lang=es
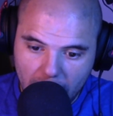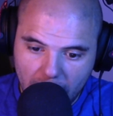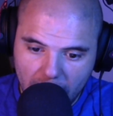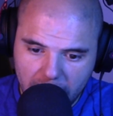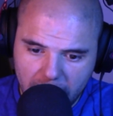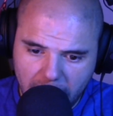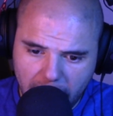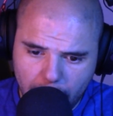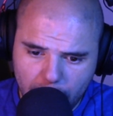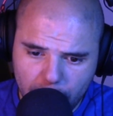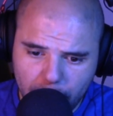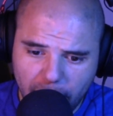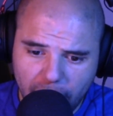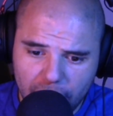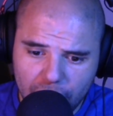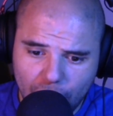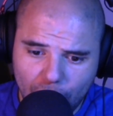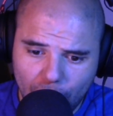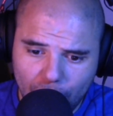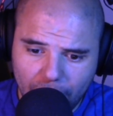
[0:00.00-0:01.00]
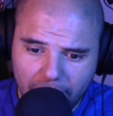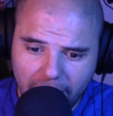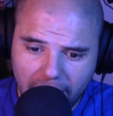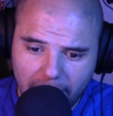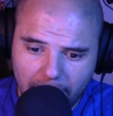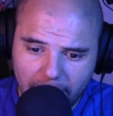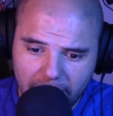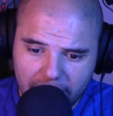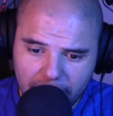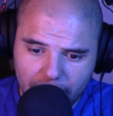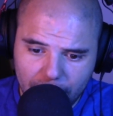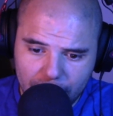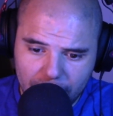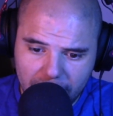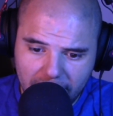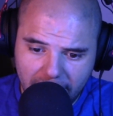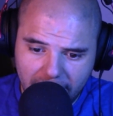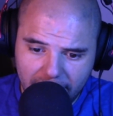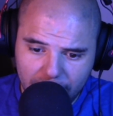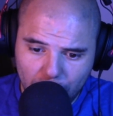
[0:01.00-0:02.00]
tenemos para solo 2 gigavatios
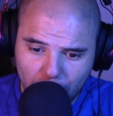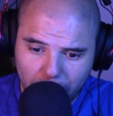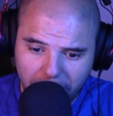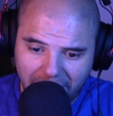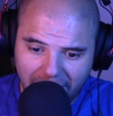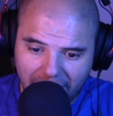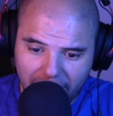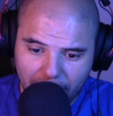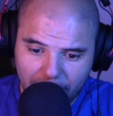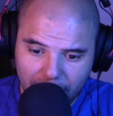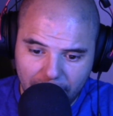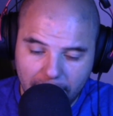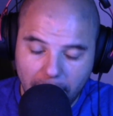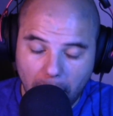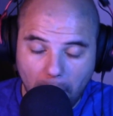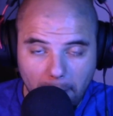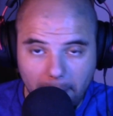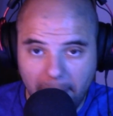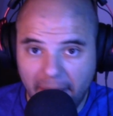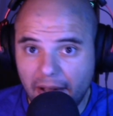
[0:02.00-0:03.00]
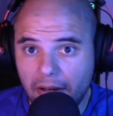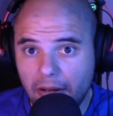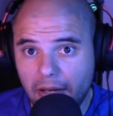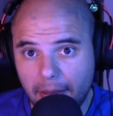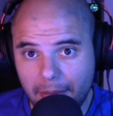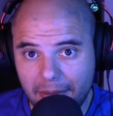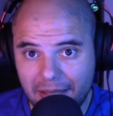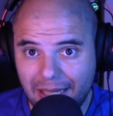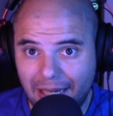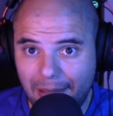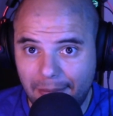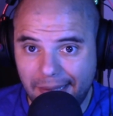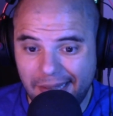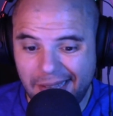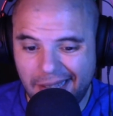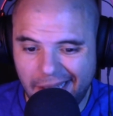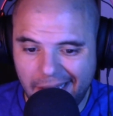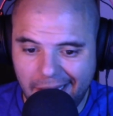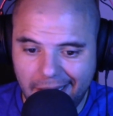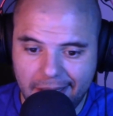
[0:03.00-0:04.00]
de turbinación de bombeo, que
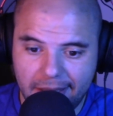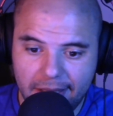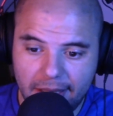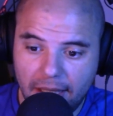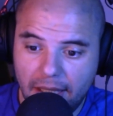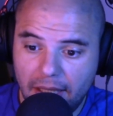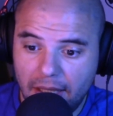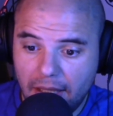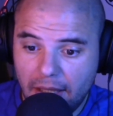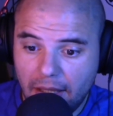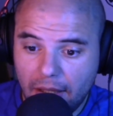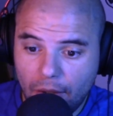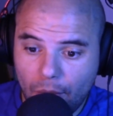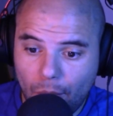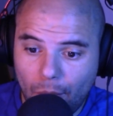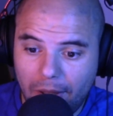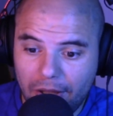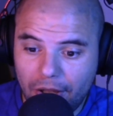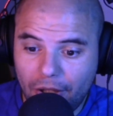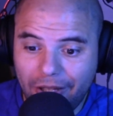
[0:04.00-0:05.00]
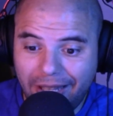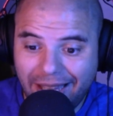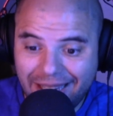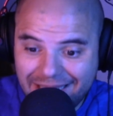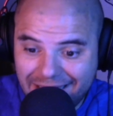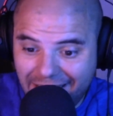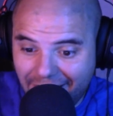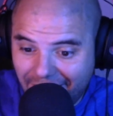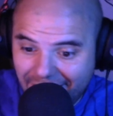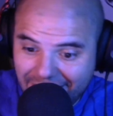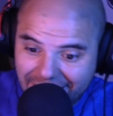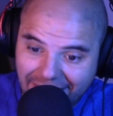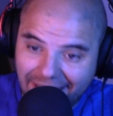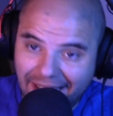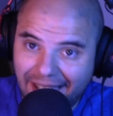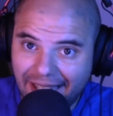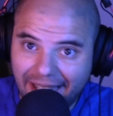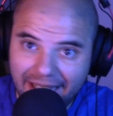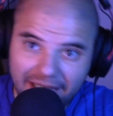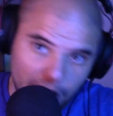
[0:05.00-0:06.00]
básicamente es cuando hay excedente
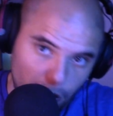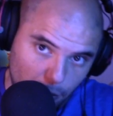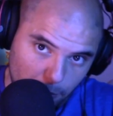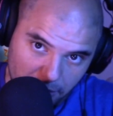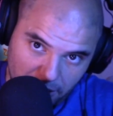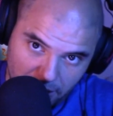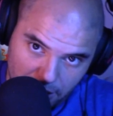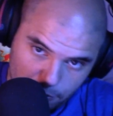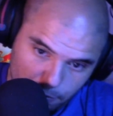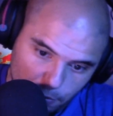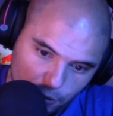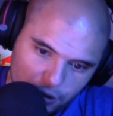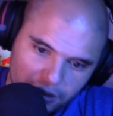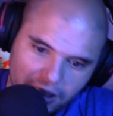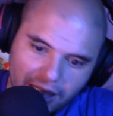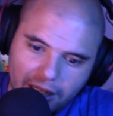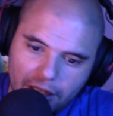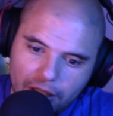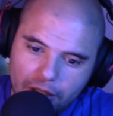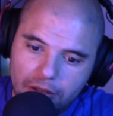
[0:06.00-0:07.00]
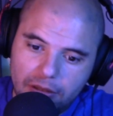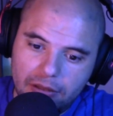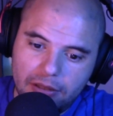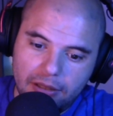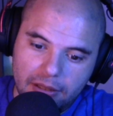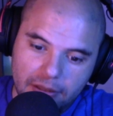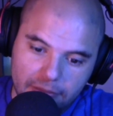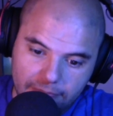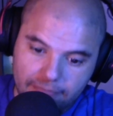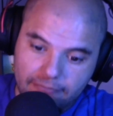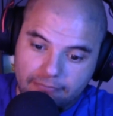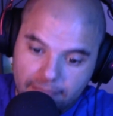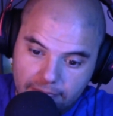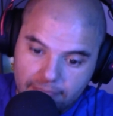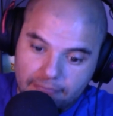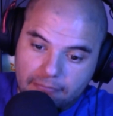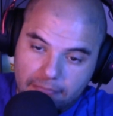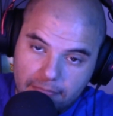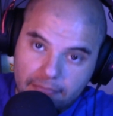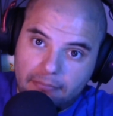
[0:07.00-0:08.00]
energético, en vez de exportarlo,
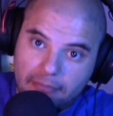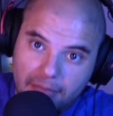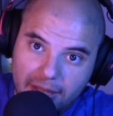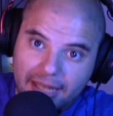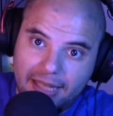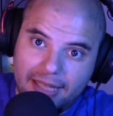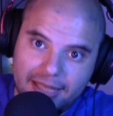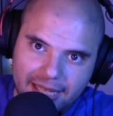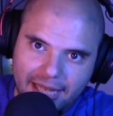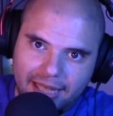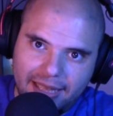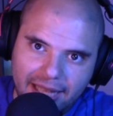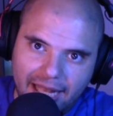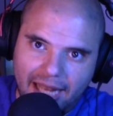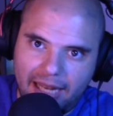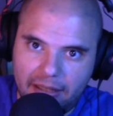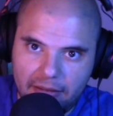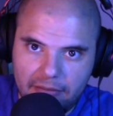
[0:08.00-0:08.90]
inyectar.